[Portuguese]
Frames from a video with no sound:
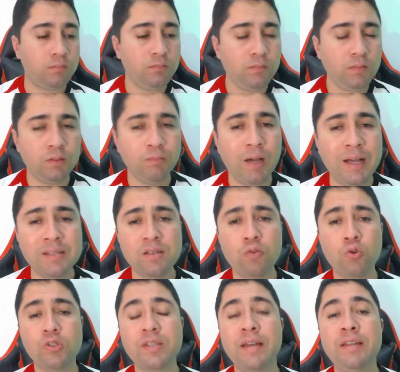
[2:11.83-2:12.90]
Mas eu
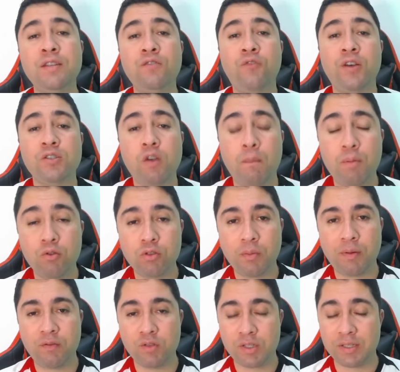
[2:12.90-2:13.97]
gostaria de fazer uma pergunta
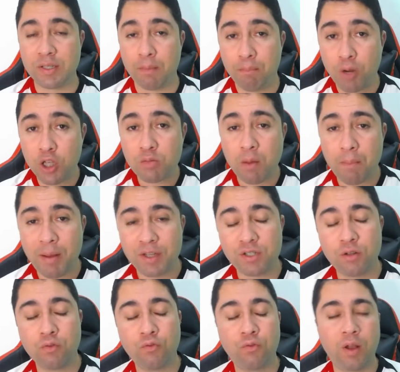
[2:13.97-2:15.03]
para vocês. A próxima
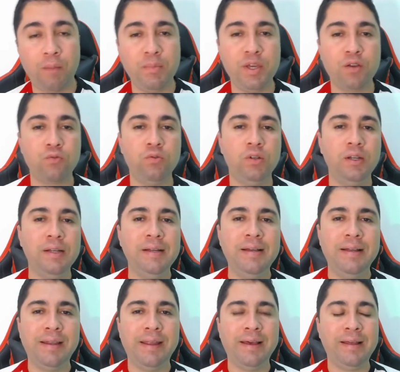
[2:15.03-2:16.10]
partida do Flamengo,
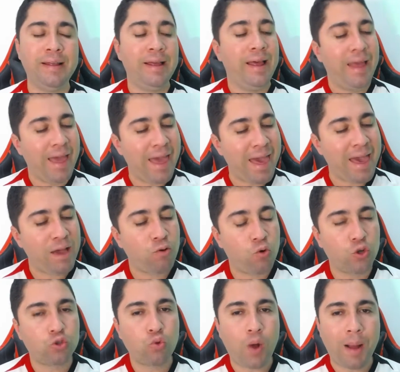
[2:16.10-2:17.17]
né, é
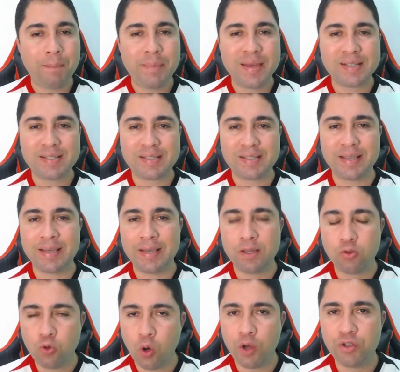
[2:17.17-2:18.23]
contra o ABC
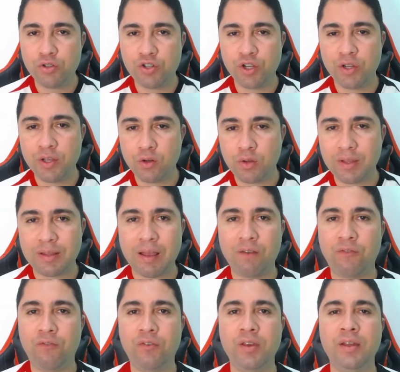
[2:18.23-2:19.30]
no Rio de Janeiro,
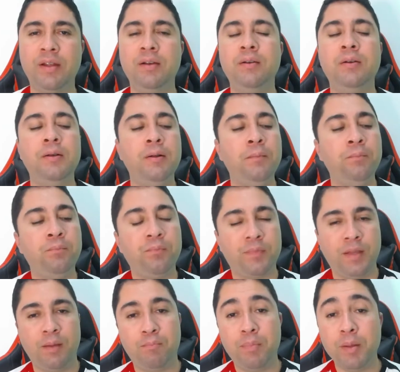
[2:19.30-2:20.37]
quinta-feira,
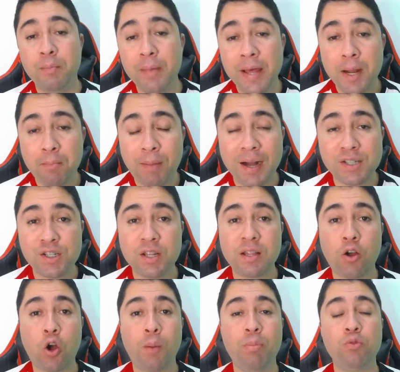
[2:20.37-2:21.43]
né? Primeira partida
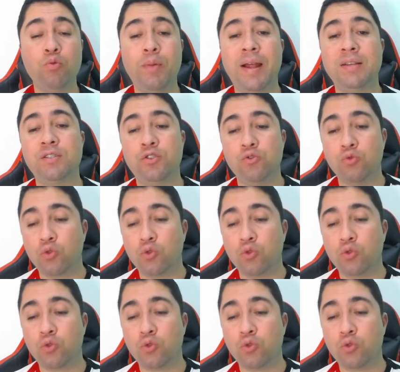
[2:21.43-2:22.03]
da Copa do Brasil.